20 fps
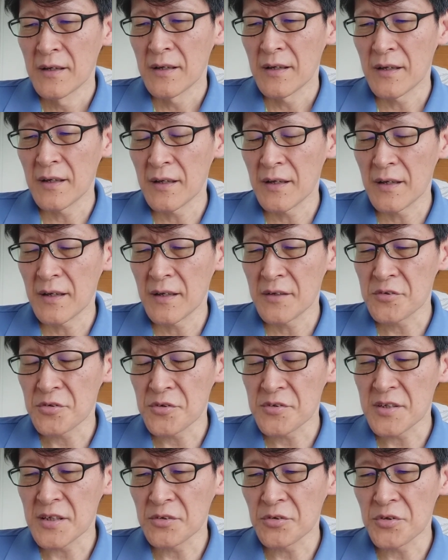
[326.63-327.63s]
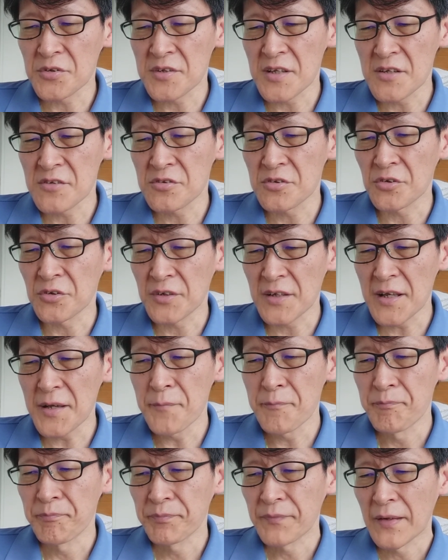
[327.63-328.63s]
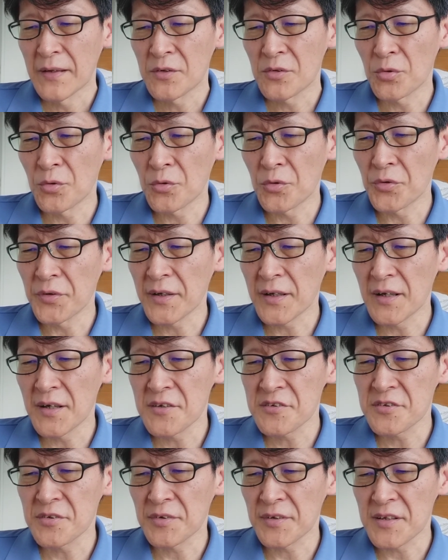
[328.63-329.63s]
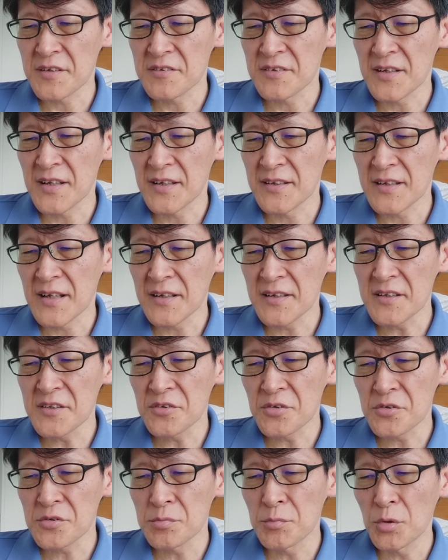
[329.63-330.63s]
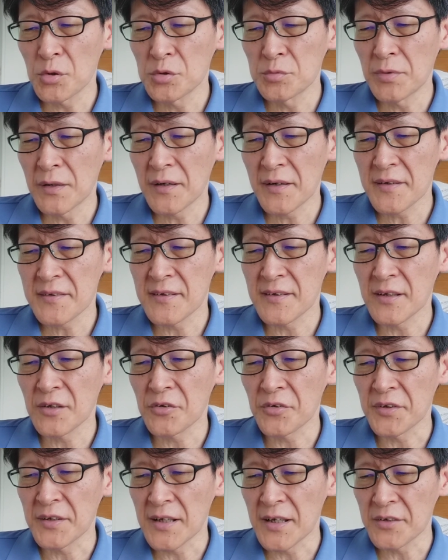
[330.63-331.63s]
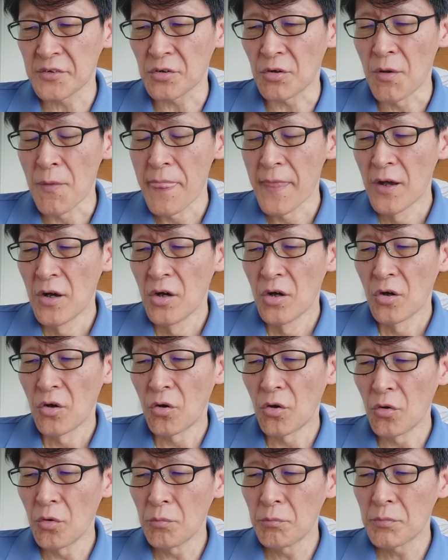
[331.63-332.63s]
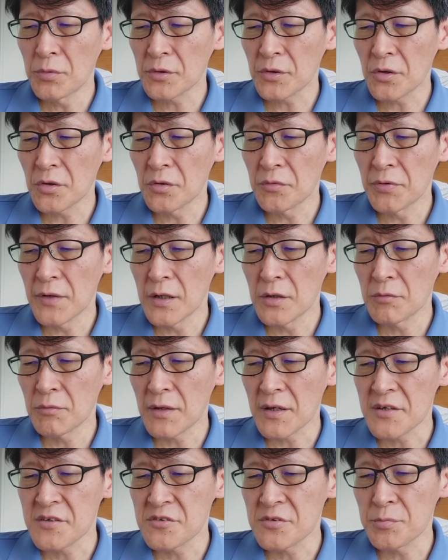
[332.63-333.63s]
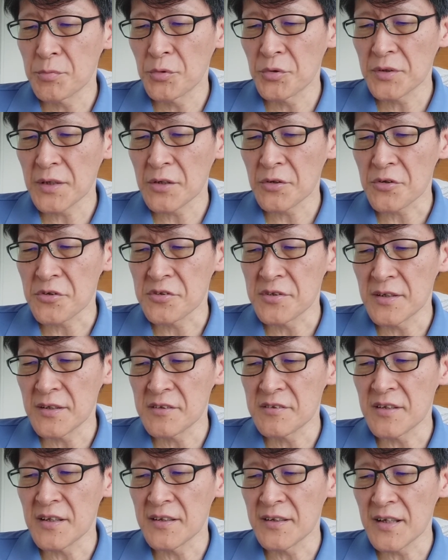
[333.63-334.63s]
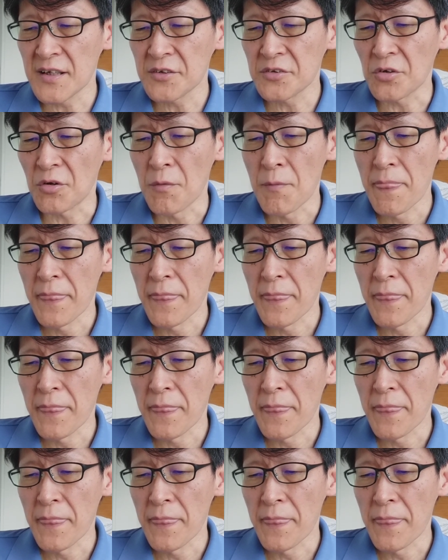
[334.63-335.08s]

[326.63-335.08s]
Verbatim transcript: えー、その佐藤選手のね、投稿に関してはですね、何一つも奪われてなどいないと。本物のファンは失望などしていないと、